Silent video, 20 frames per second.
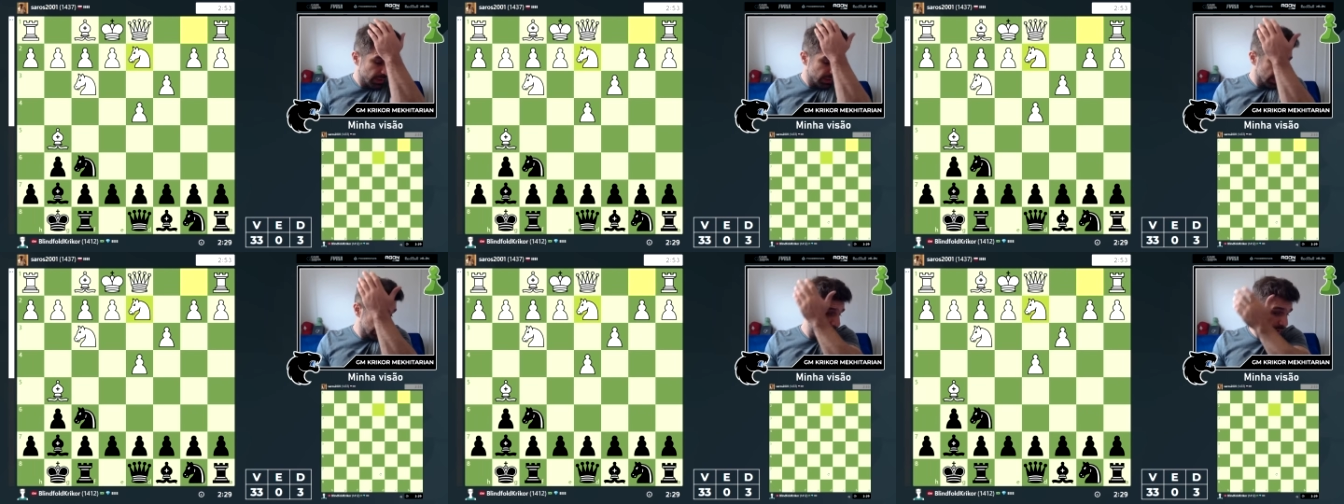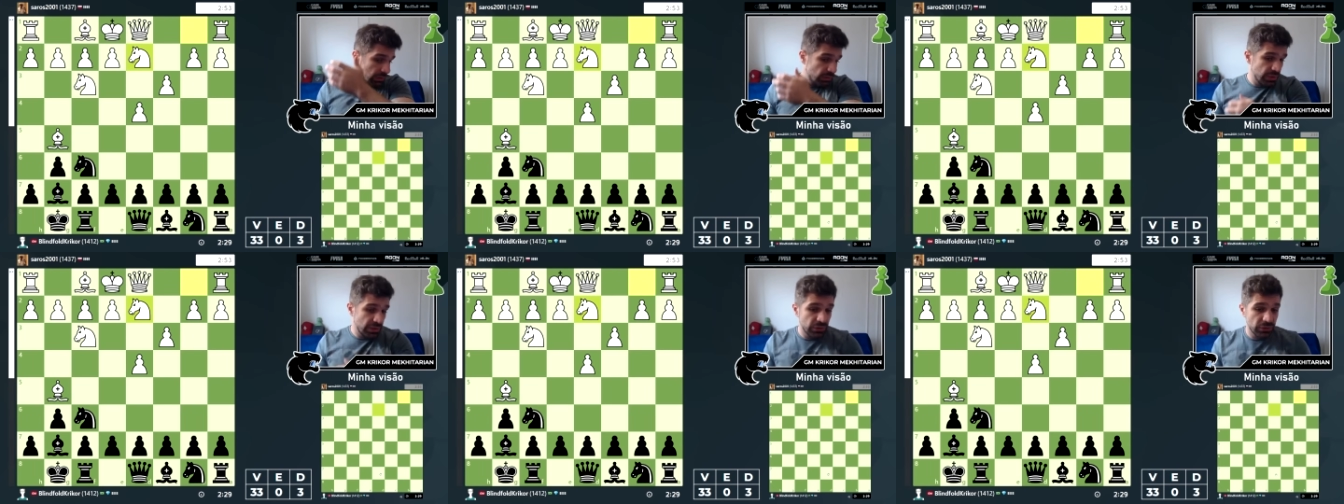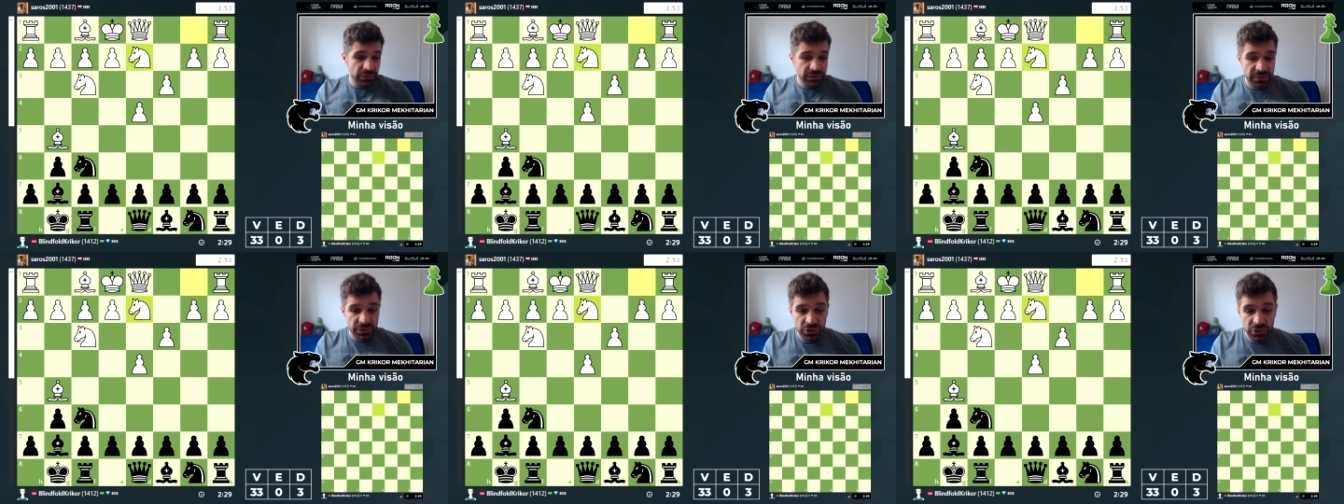Cavalo
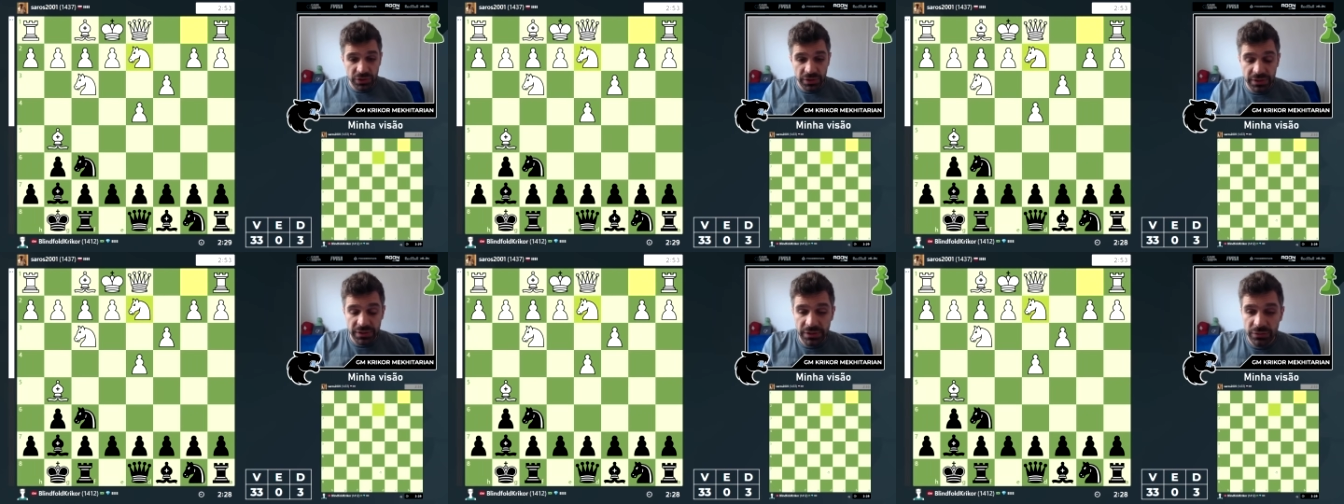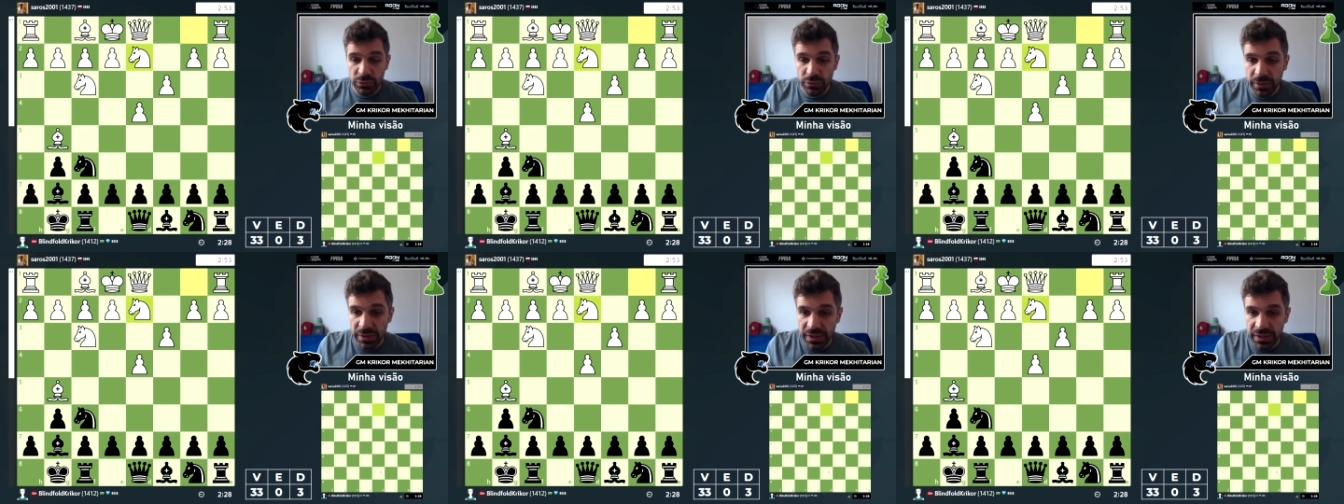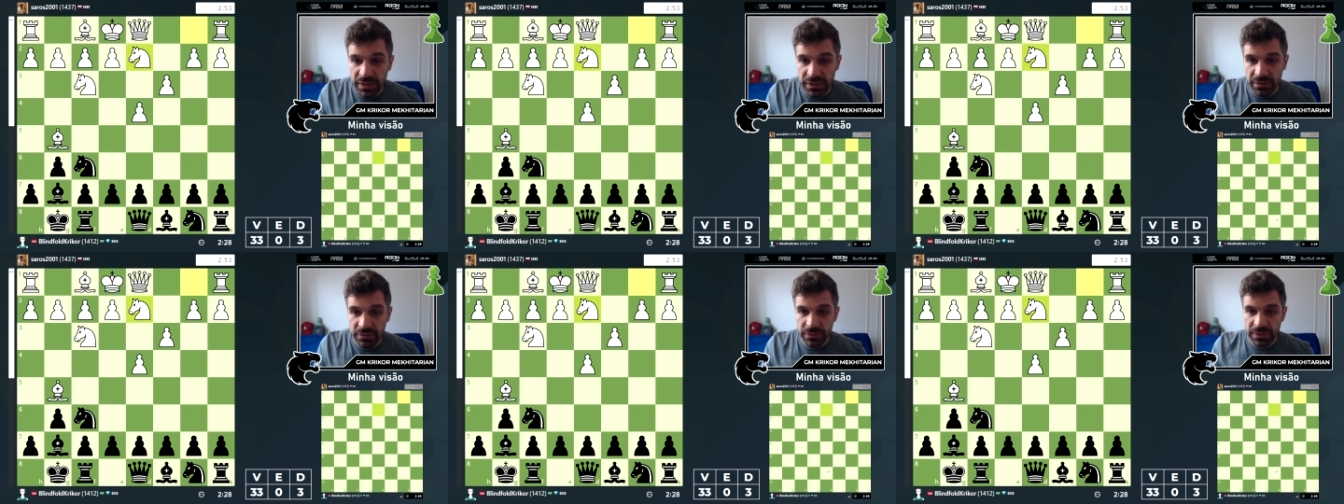D2, tá jogando
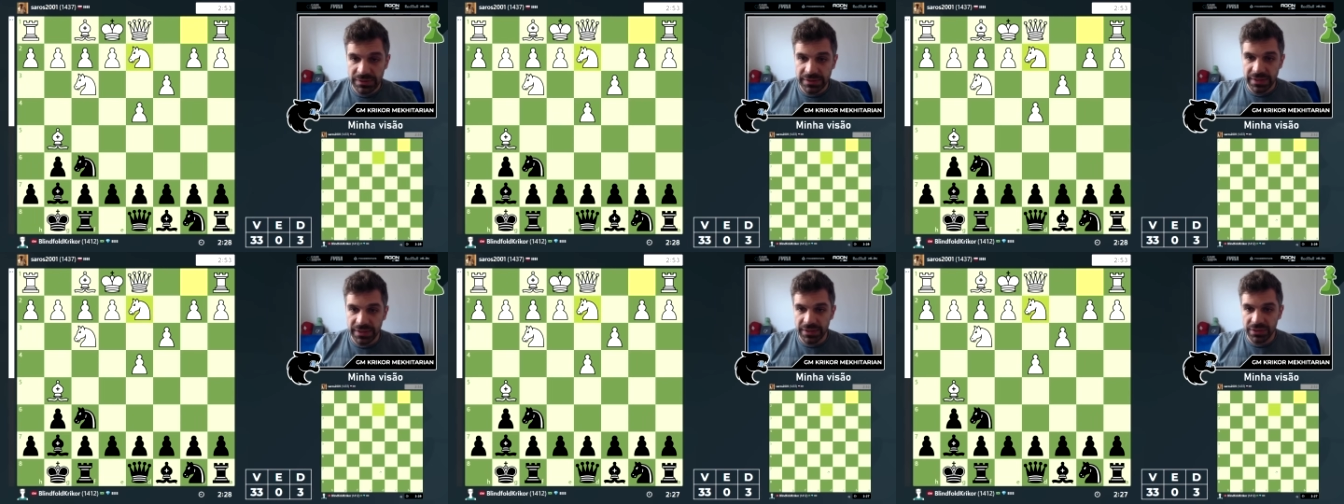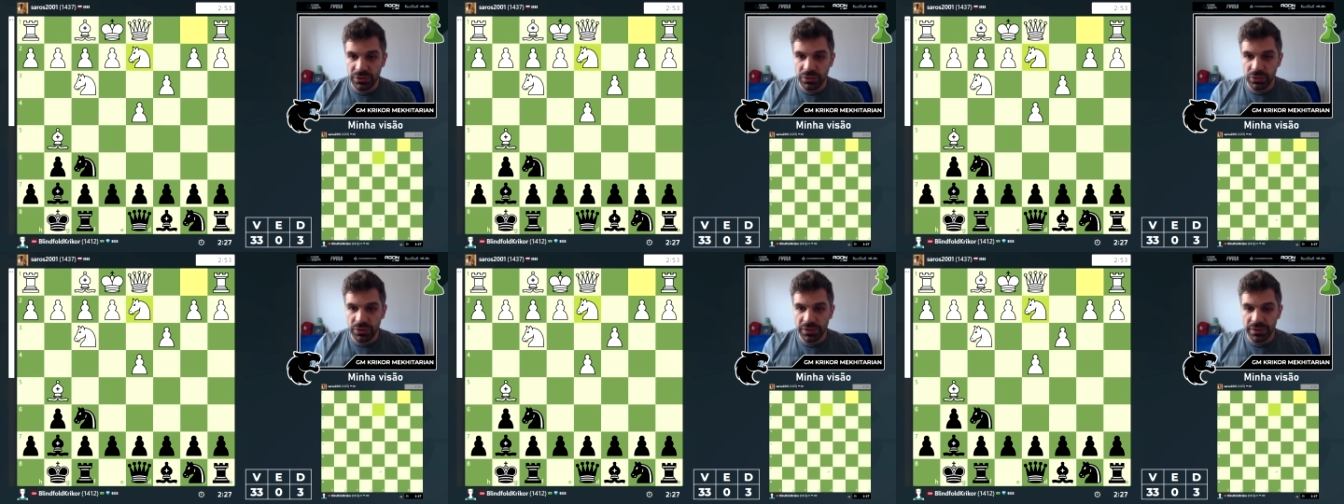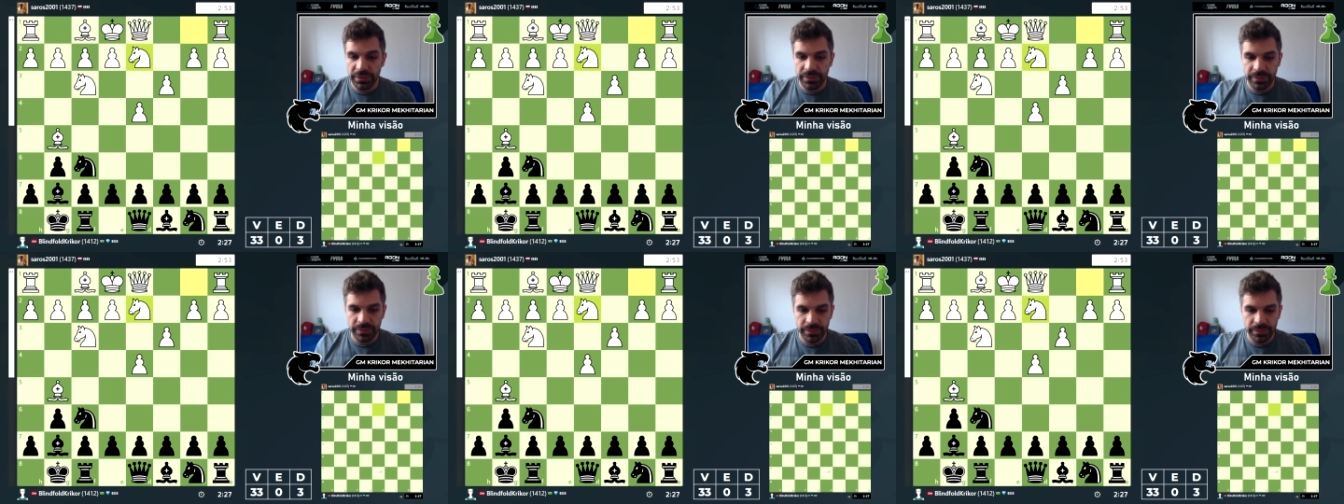uma, um ataque torre.